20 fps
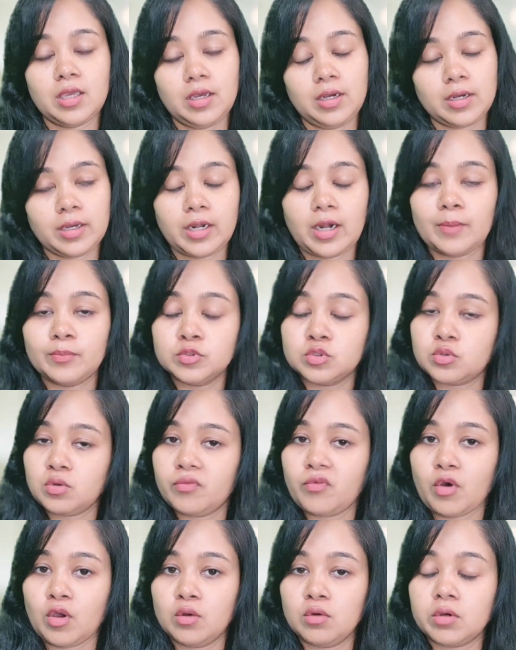नहीं है अगर
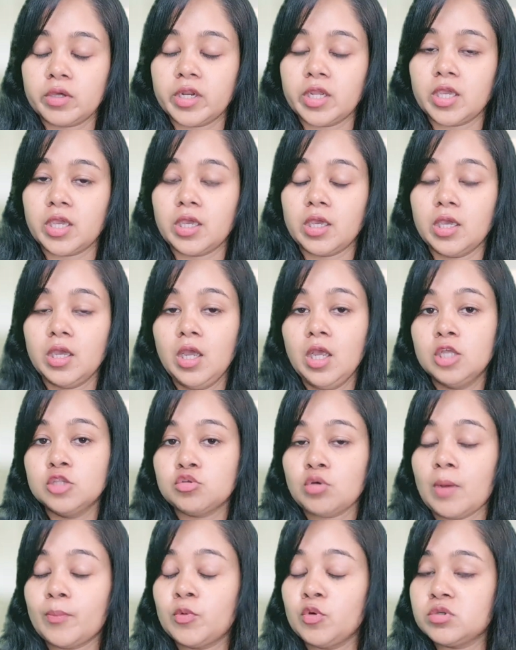आप उसको फॉलो करेंगे
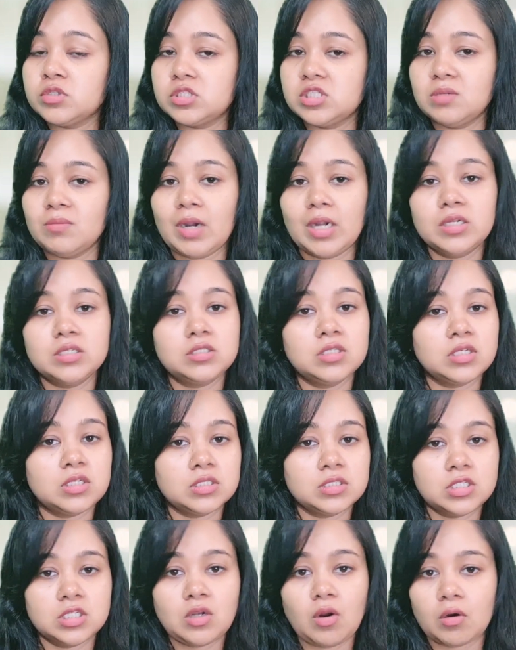तो आपको किसी
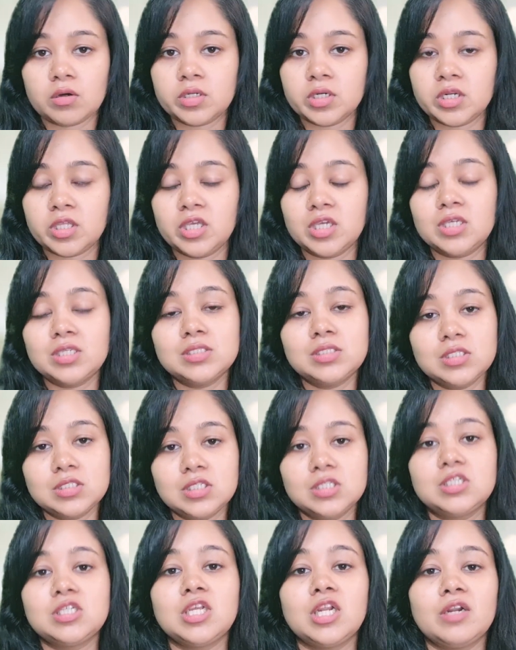मेडिसिन किसी डॉक्टर की
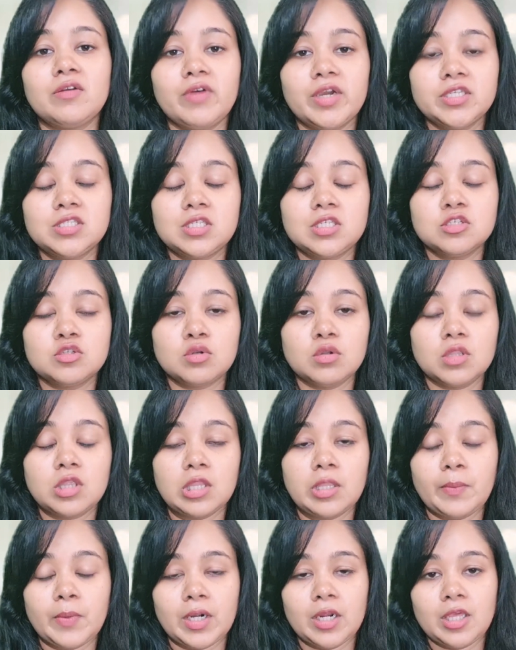किसी चीज़ की एडवाइस की
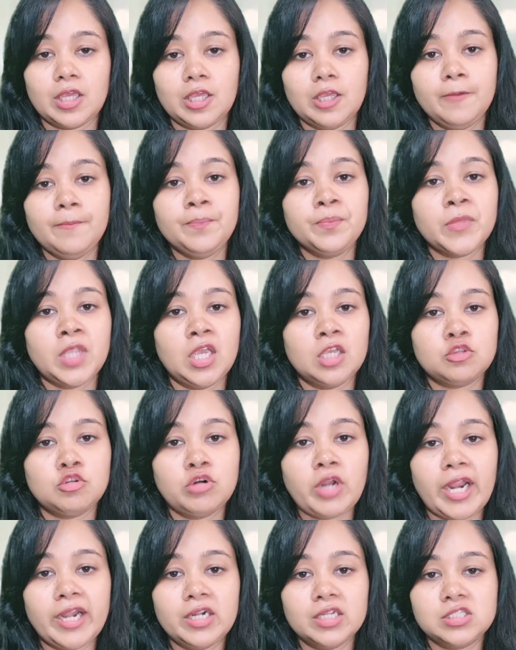ज़रूरत नहीं पड़ेगी
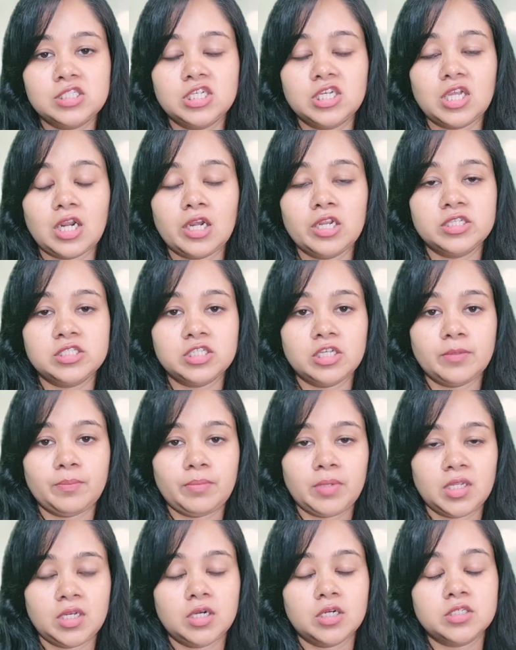एक तो डाइट अच्छी कर
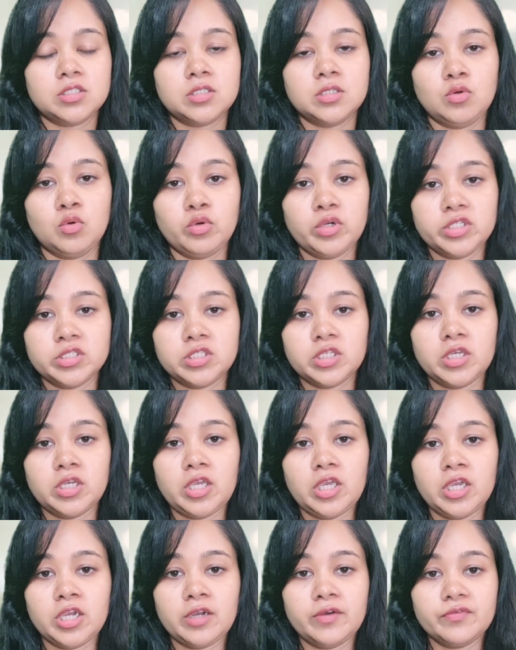लीजिए पीरियड्स होने
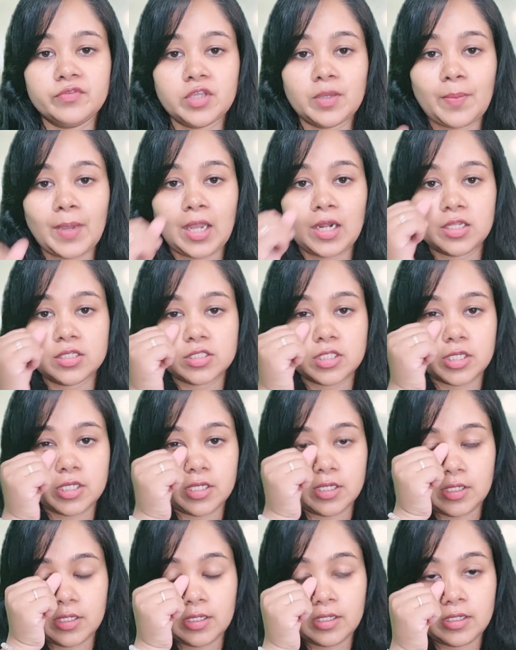से एक हफ्ते पहले
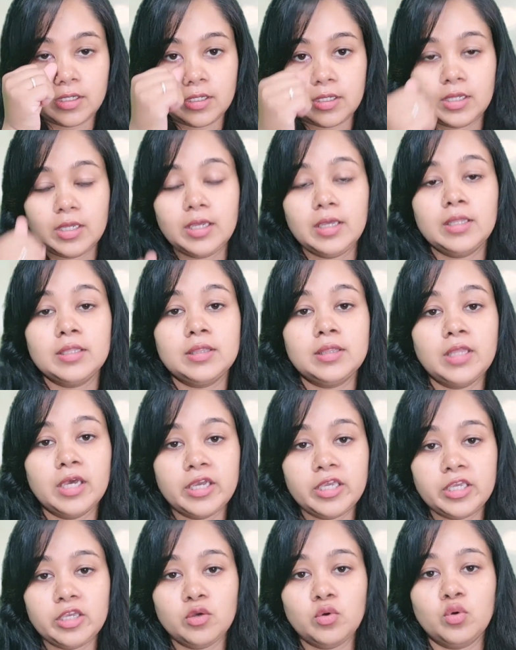से
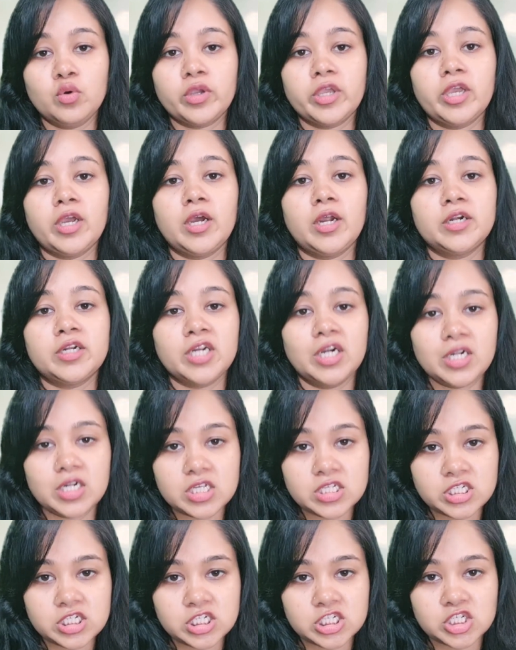दही हो गया
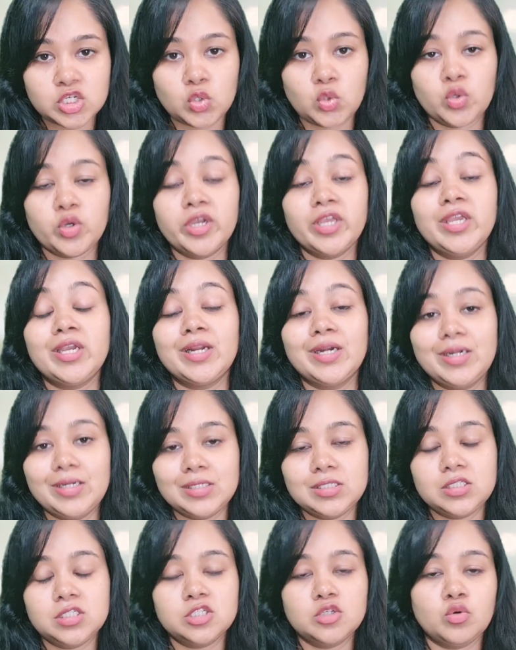ठंडी चीज़ें हो गई
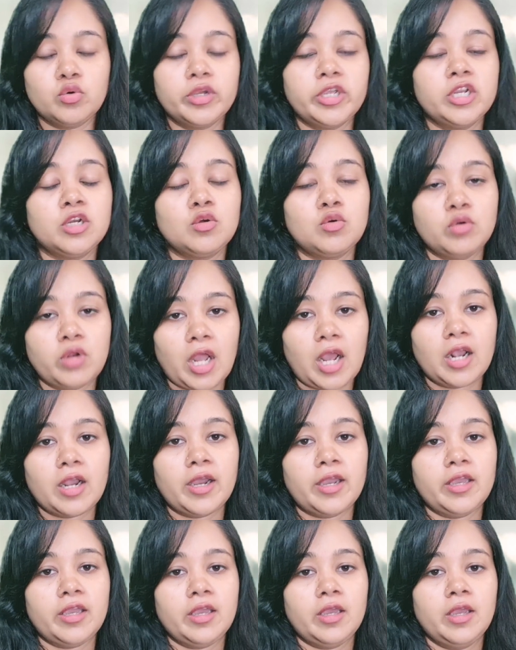खट्टी चीज़ें हो गई इनको
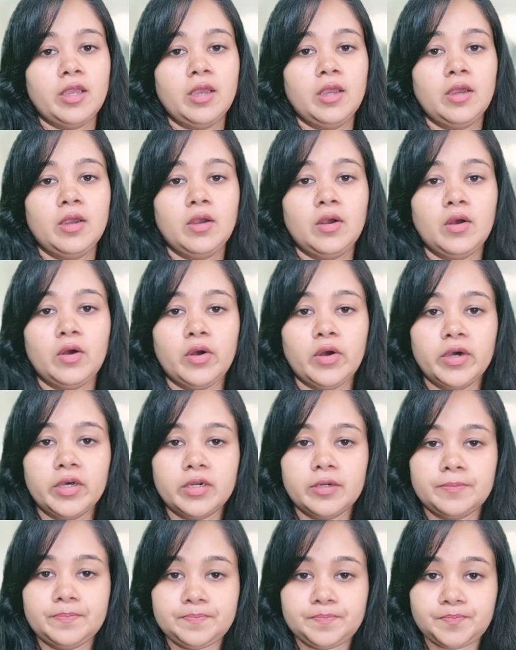ना खाएं
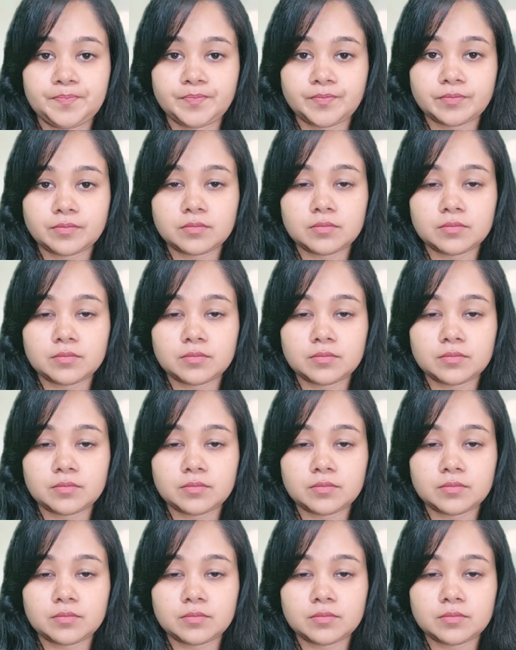और